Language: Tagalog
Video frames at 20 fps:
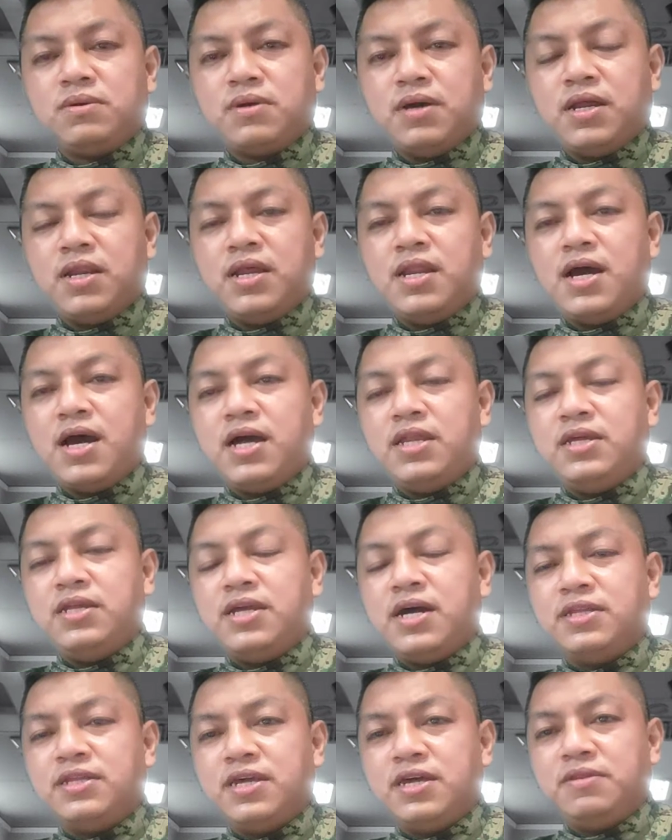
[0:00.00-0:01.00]
alalahanin
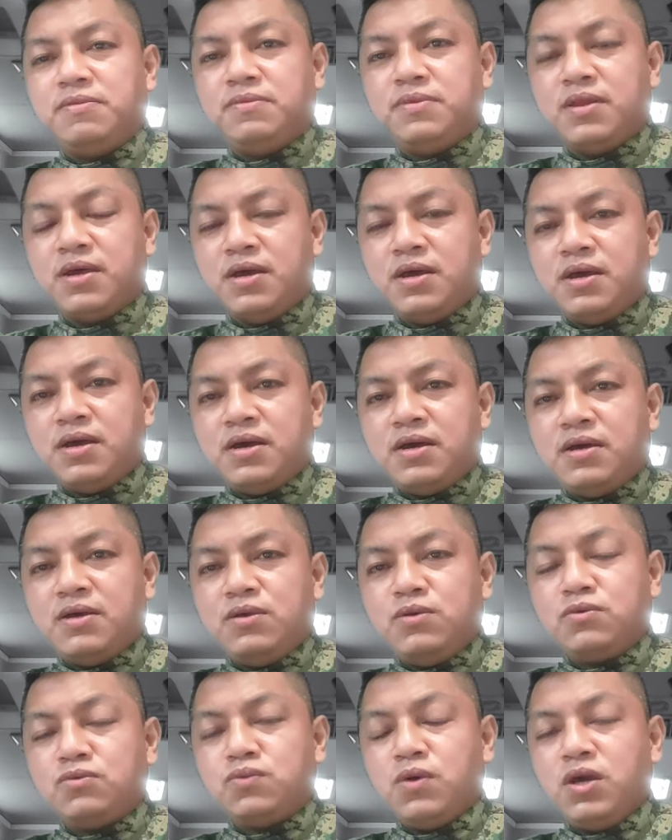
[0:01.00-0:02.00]
natin,
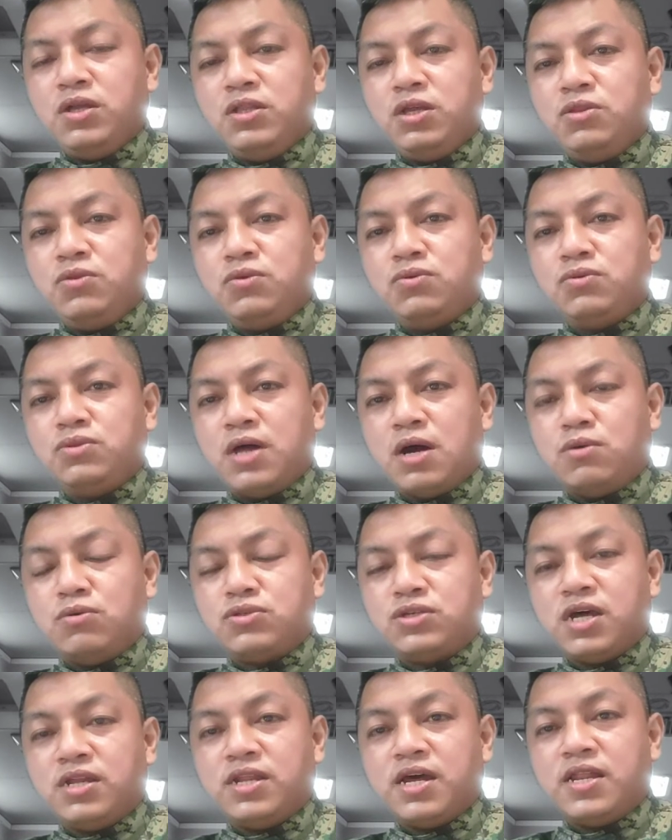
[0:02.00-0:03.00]
yung 22,000
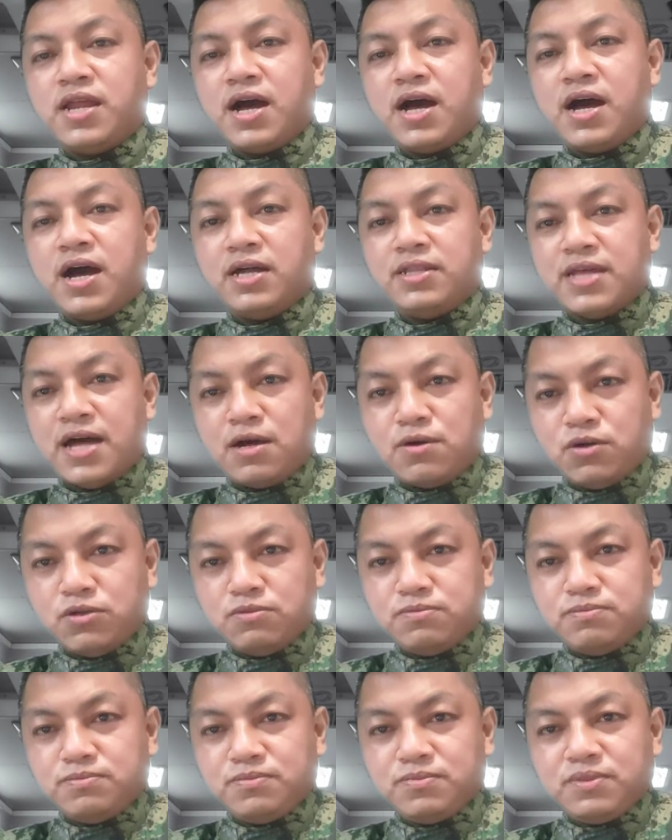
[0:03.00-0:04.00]
na nakakatakot
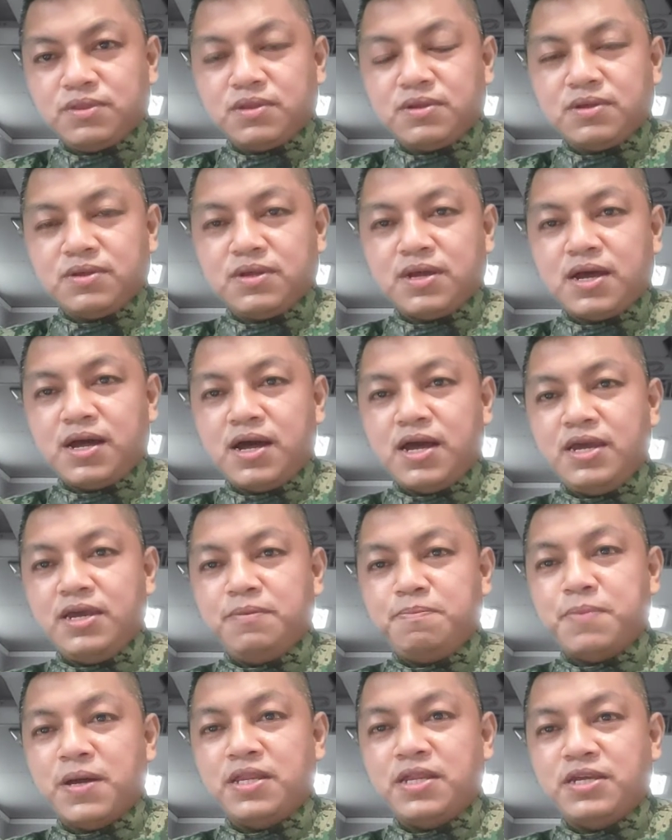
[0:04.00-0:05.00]

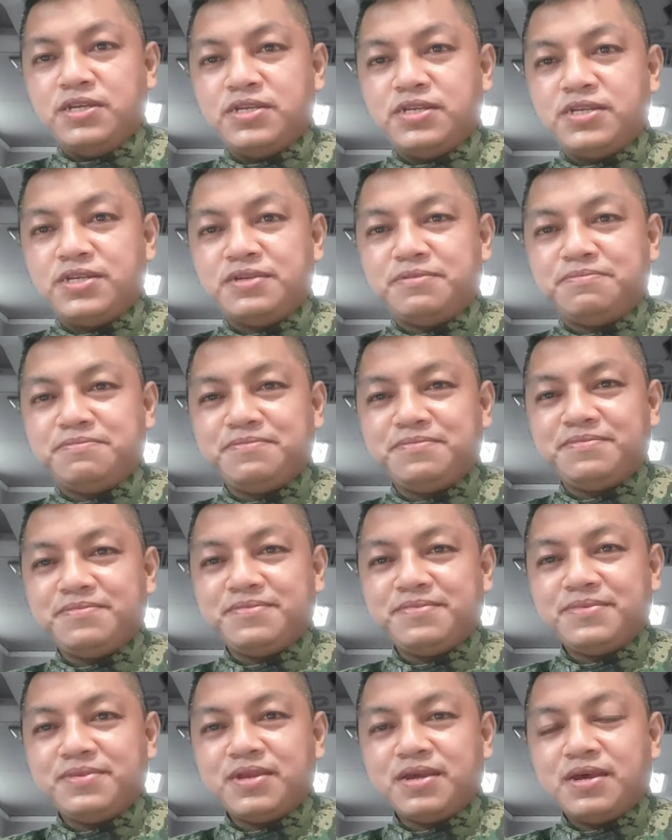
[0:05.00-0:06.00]
ay panis
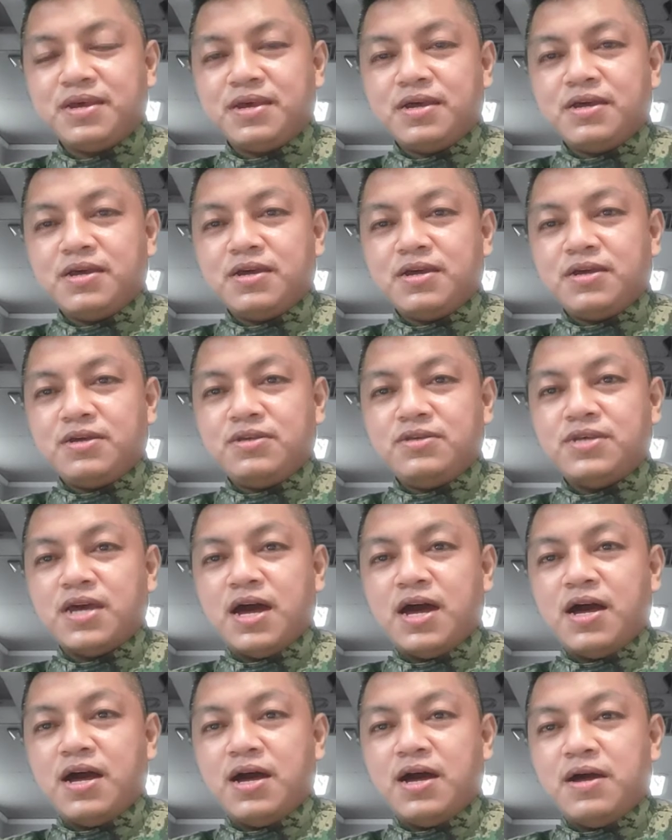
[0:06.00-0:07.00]

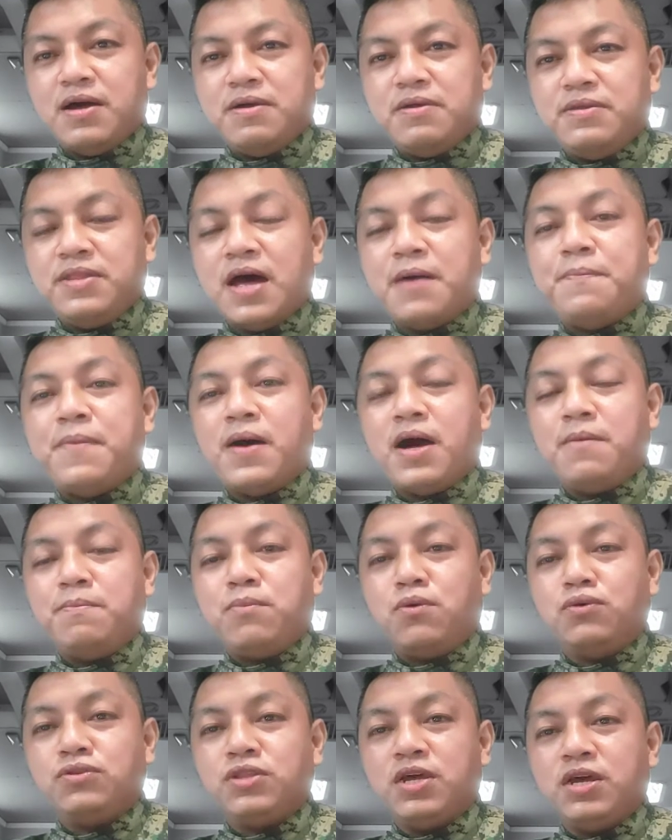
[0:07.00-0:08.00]
sa
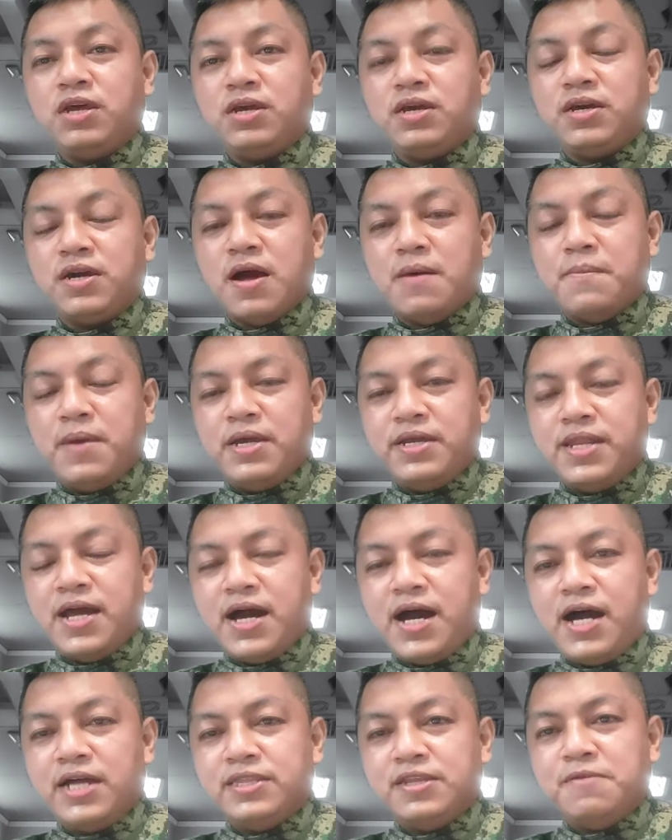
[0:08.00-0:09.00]
napakabuting kamay ng
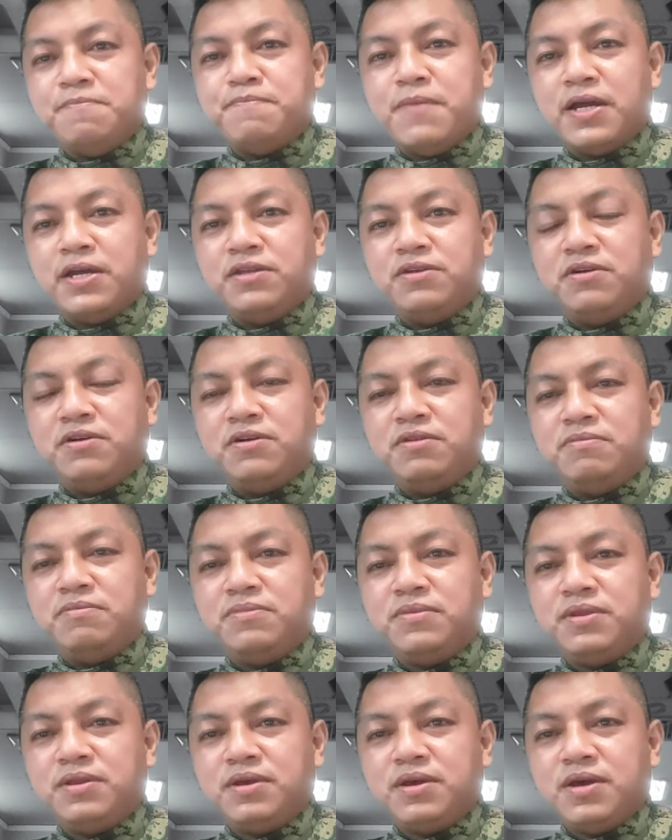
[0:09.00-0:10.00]
ating Panginoon.
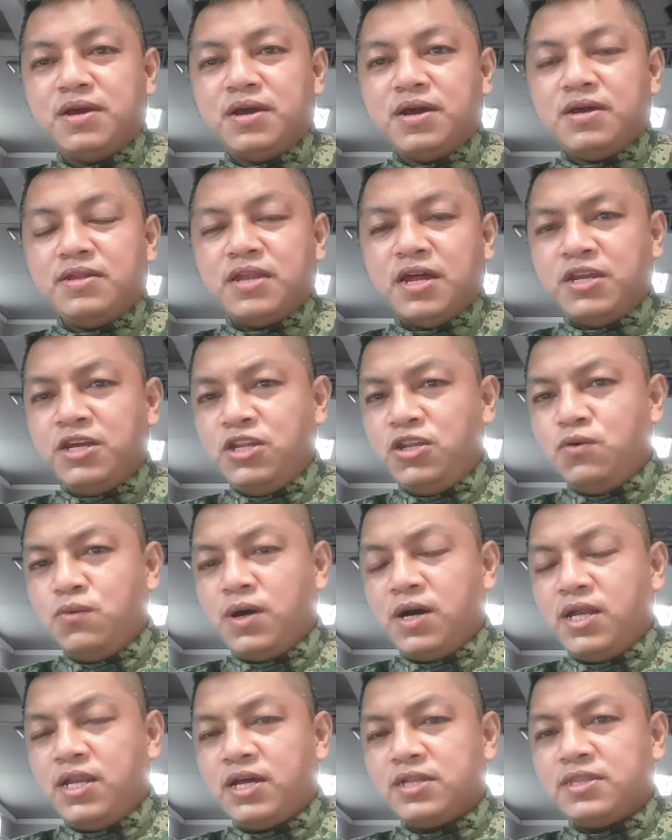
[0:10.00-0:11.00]

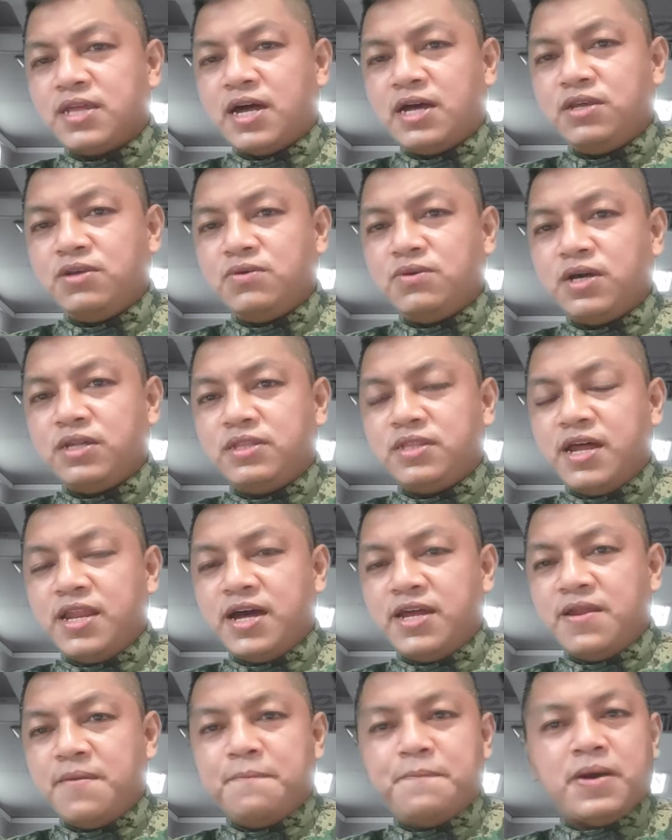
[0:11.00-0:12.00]
Naniniwala tayo at
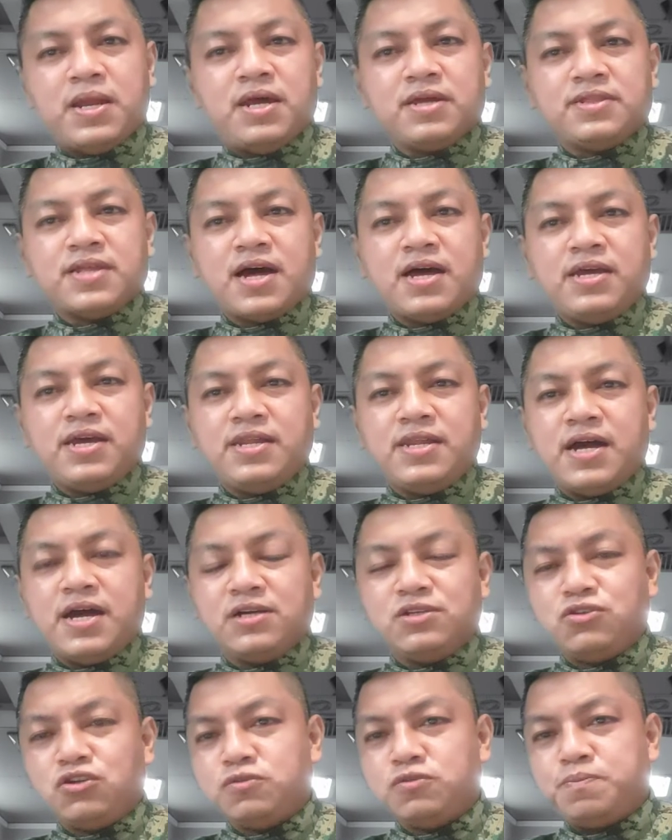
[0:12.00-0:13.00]
nananampalataya na
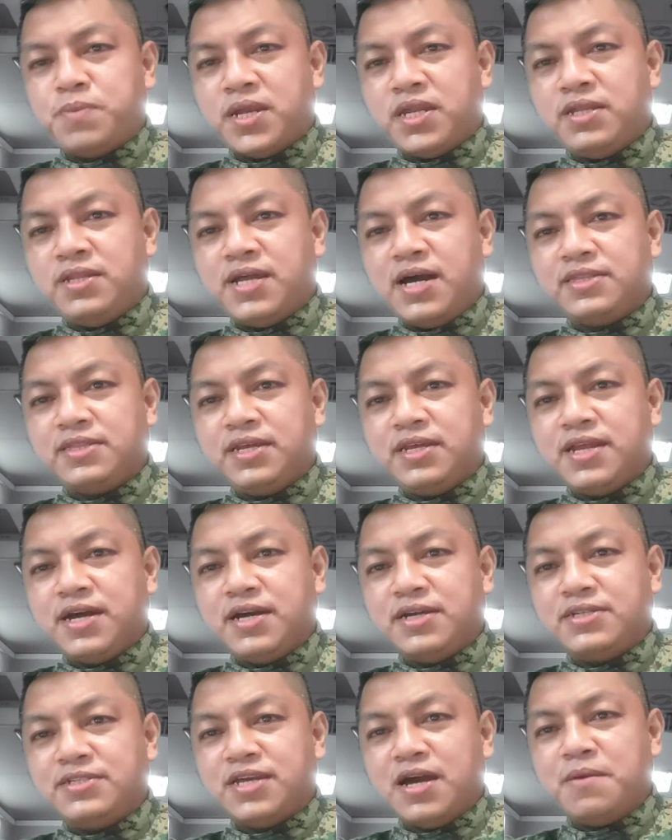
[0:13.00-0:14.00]
ang Diyos pa rin natin
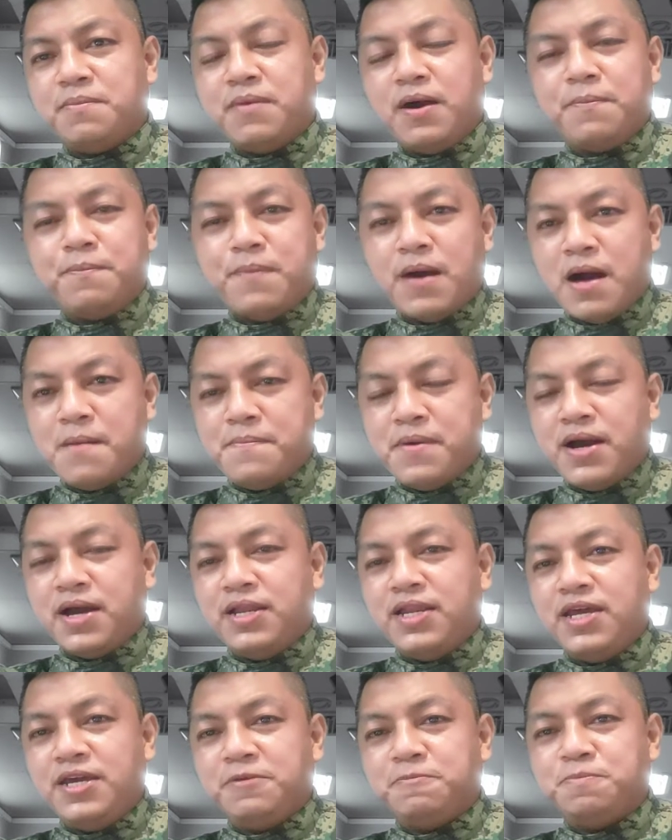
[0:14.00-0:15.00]
ang siyang
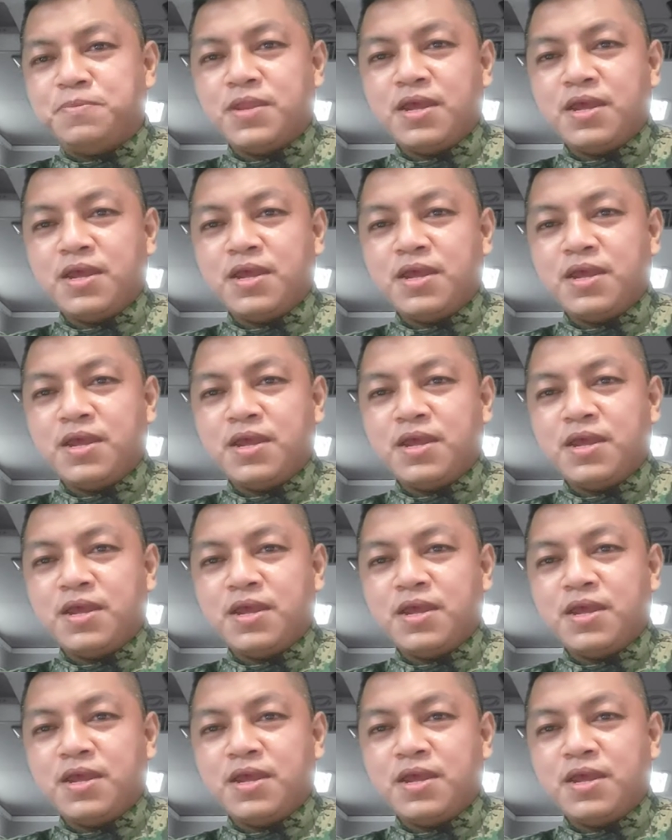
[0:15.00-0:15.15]
magpapagaling.